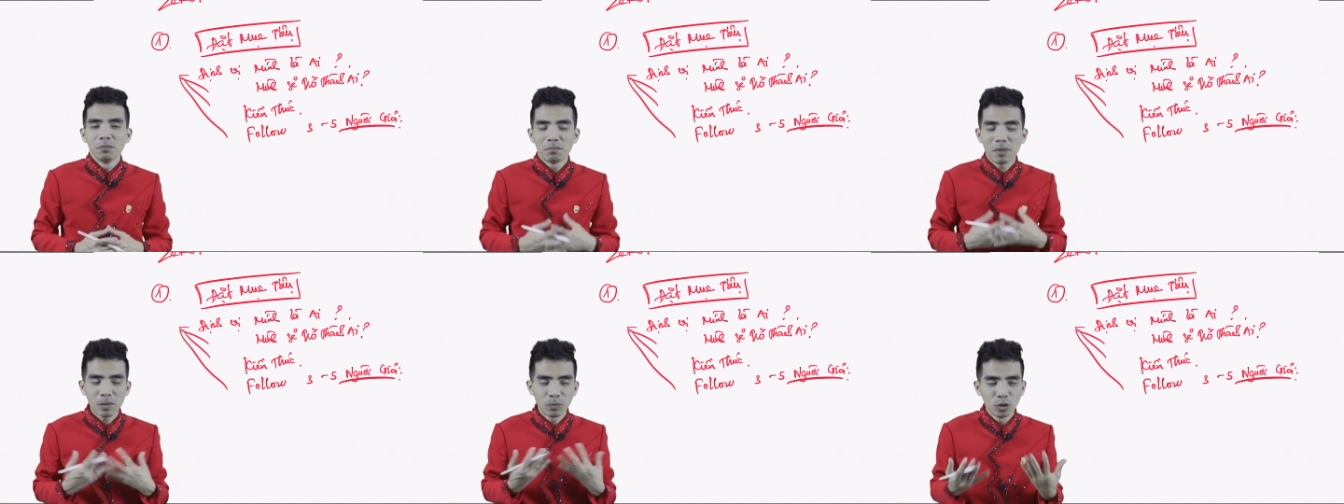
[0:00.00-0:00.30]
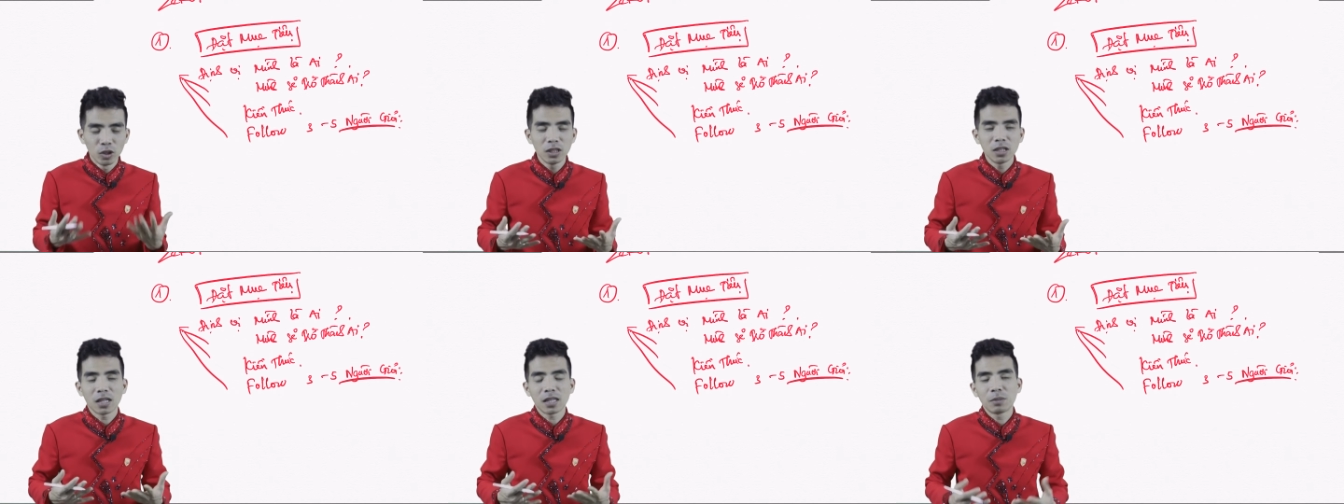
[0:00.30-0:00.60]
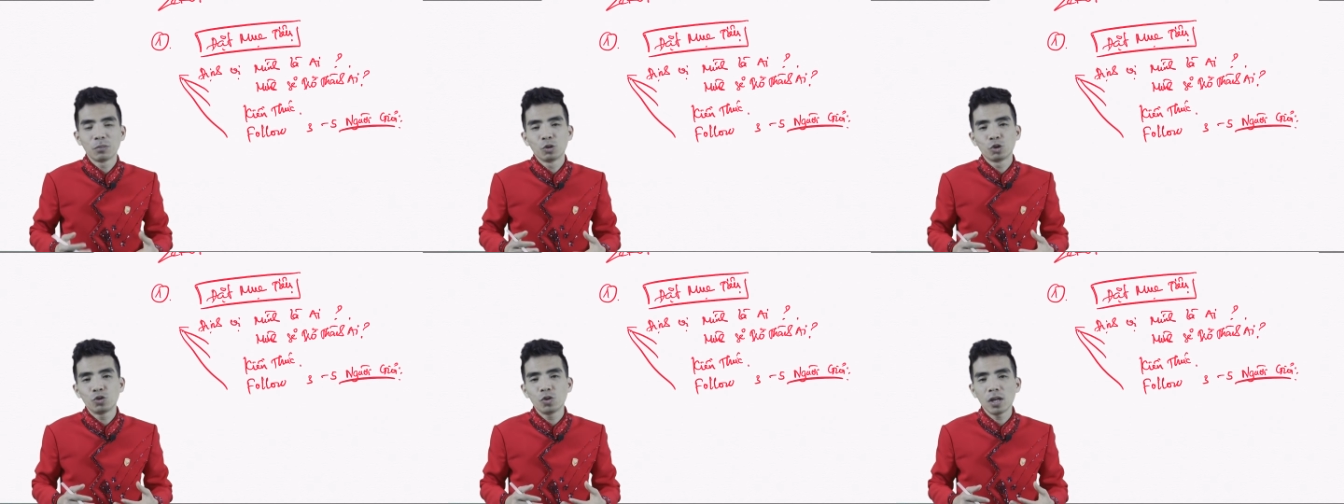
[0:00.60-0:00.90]
bạn muốn trở
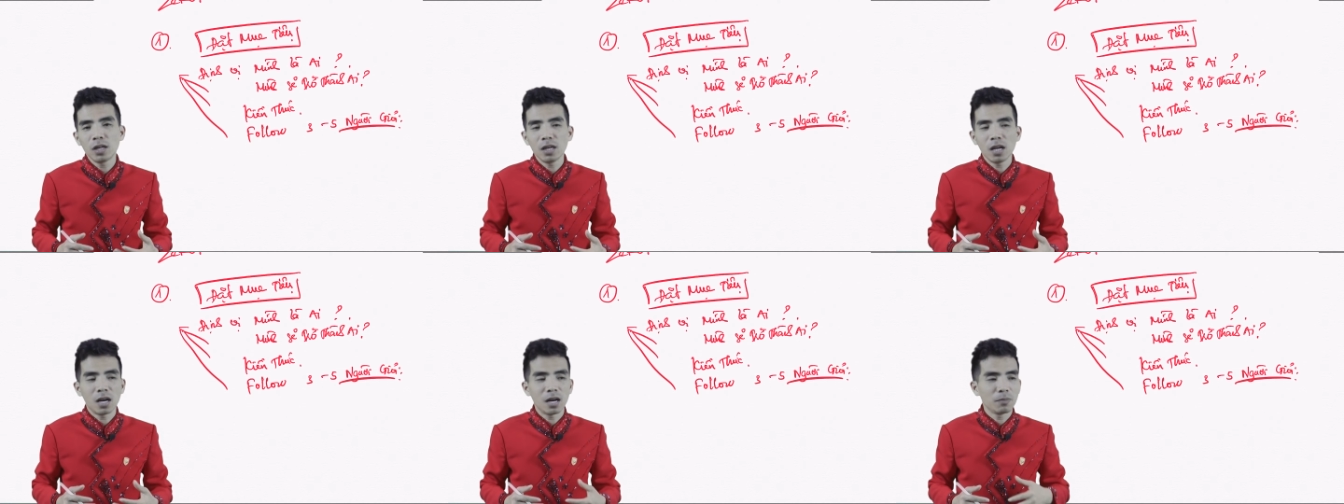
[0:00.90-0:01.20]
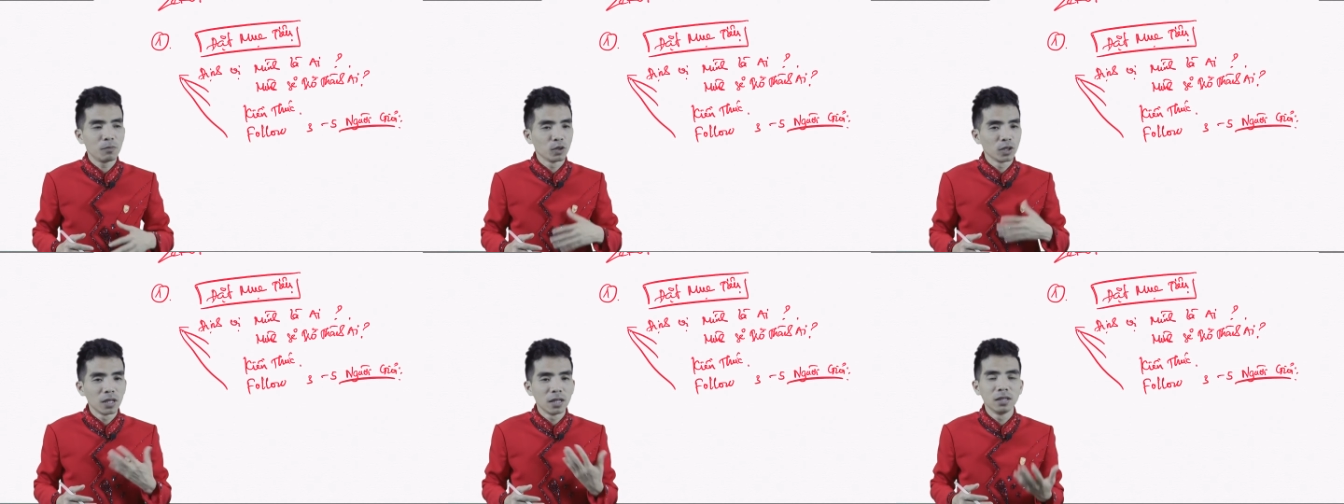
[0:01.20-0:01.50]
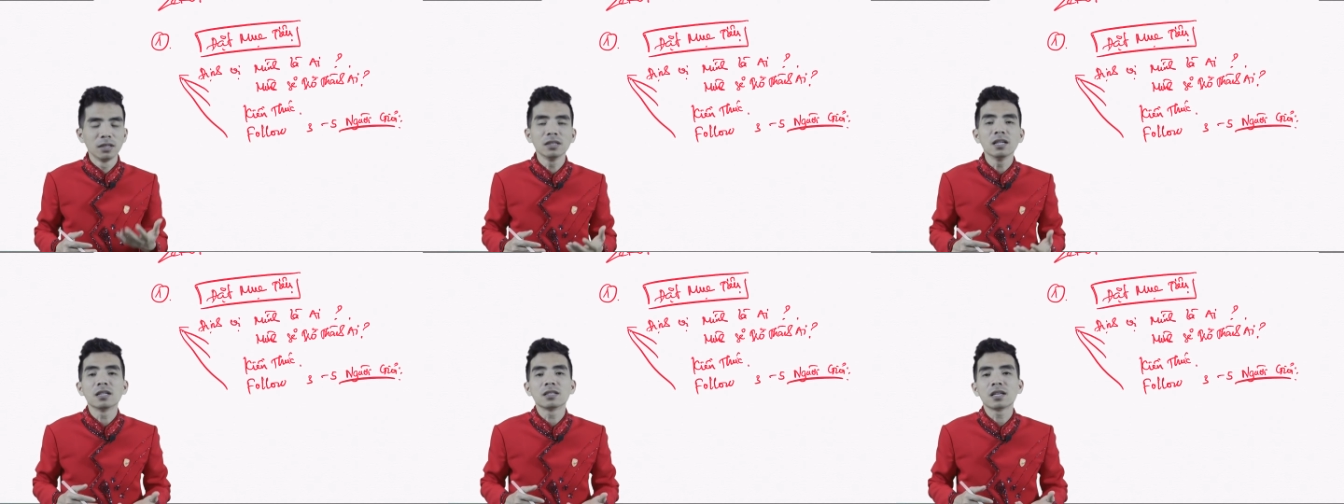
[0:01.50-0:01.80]
thành một chuyên ờ, một
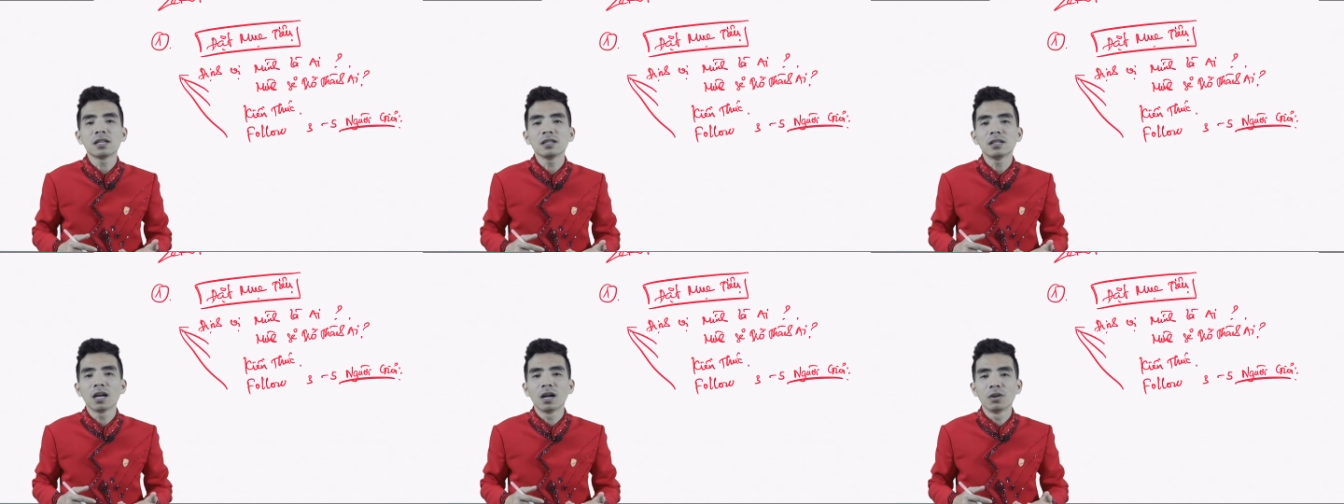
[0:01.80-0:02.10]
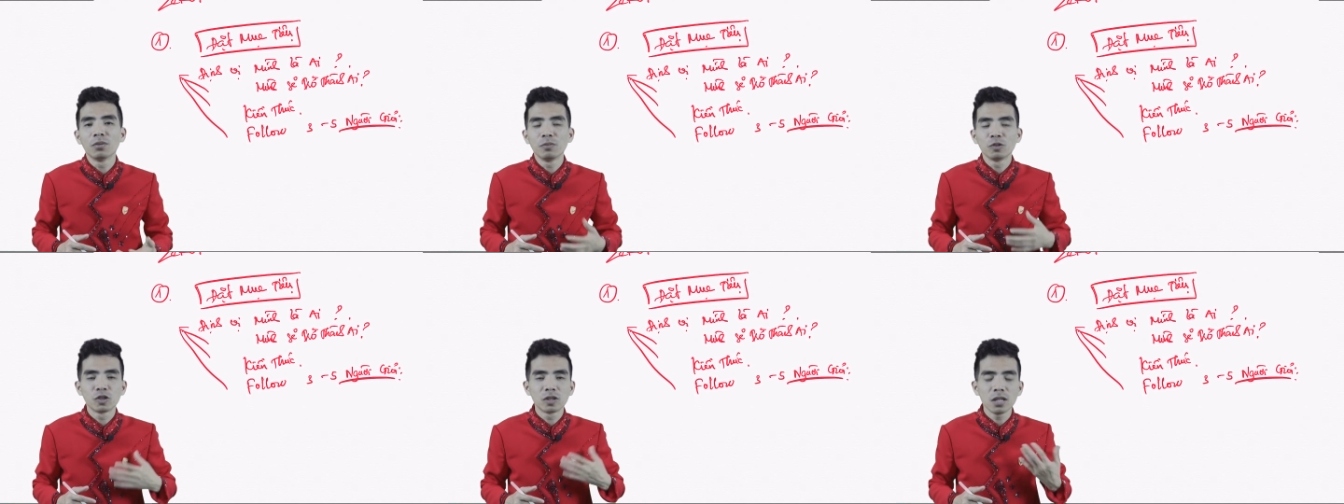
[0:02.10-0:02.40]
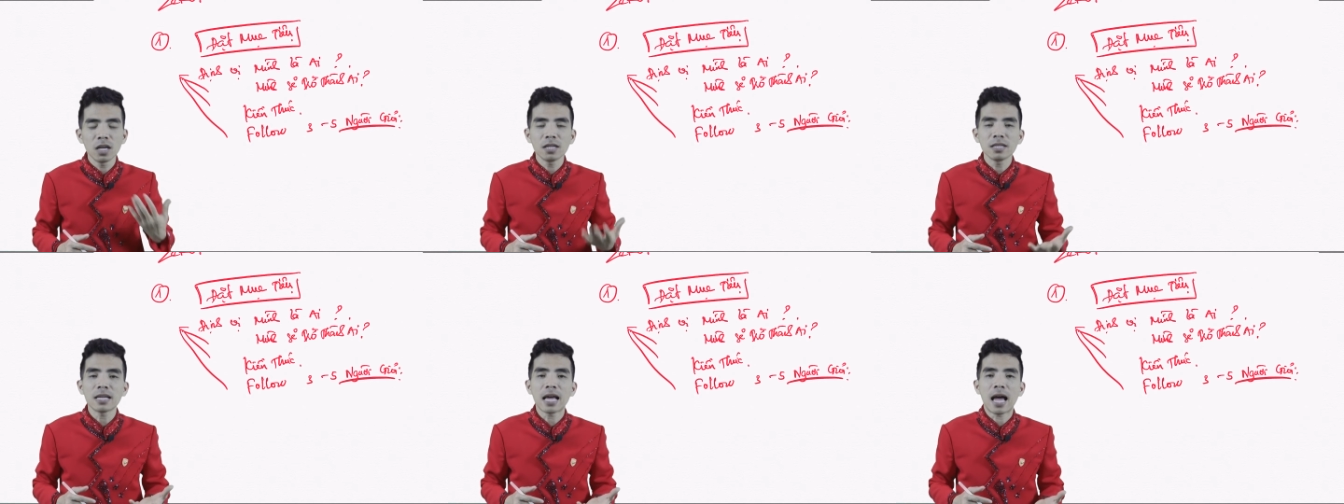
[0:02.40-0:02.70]
người đứng ở sân khấu một
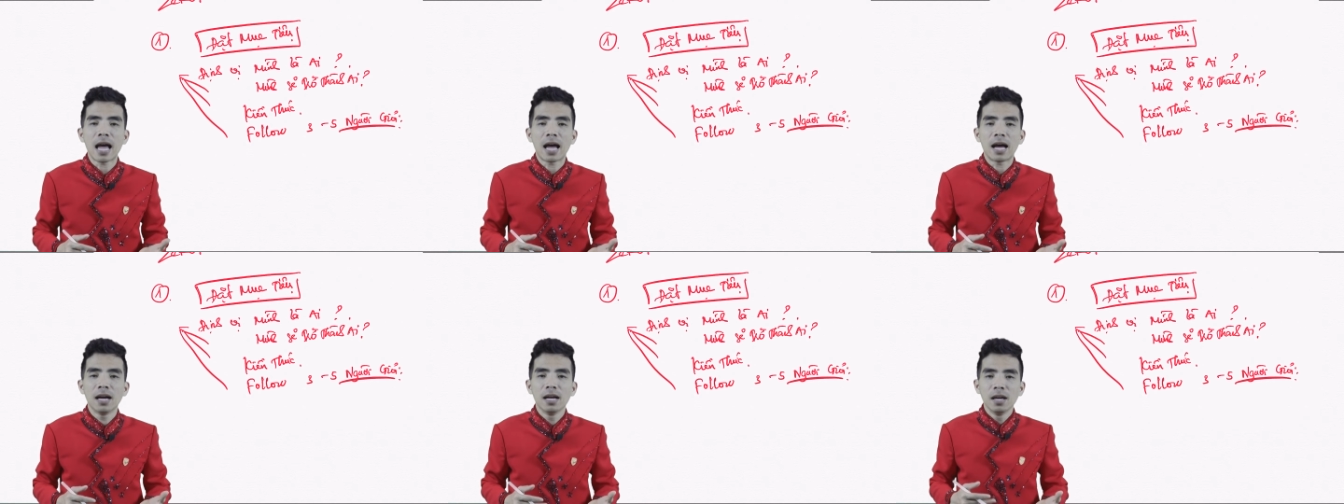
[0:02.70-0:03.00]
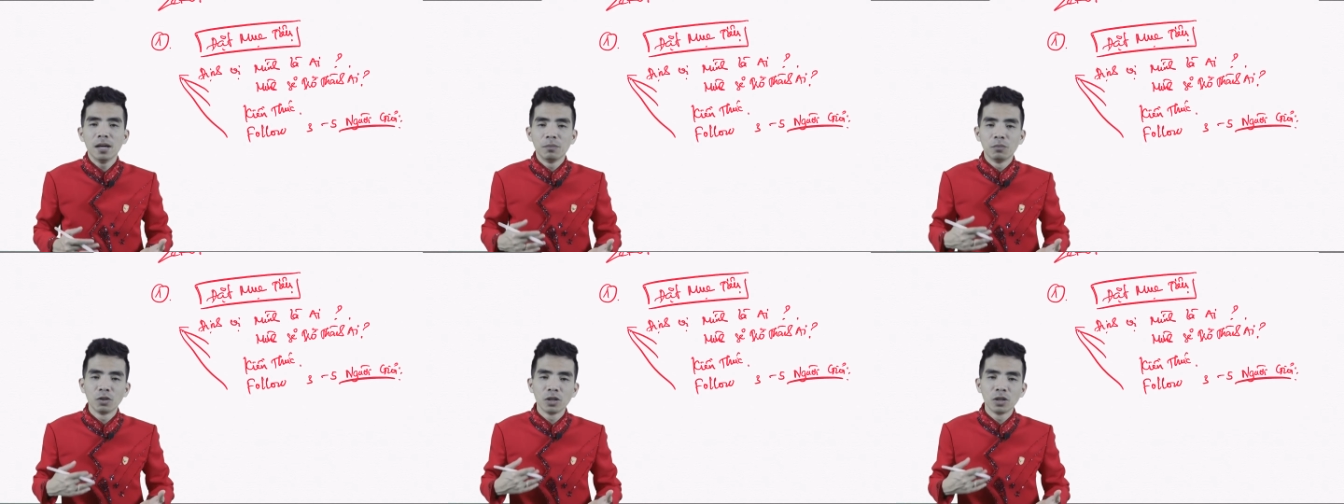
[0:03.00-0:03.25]
diễn giả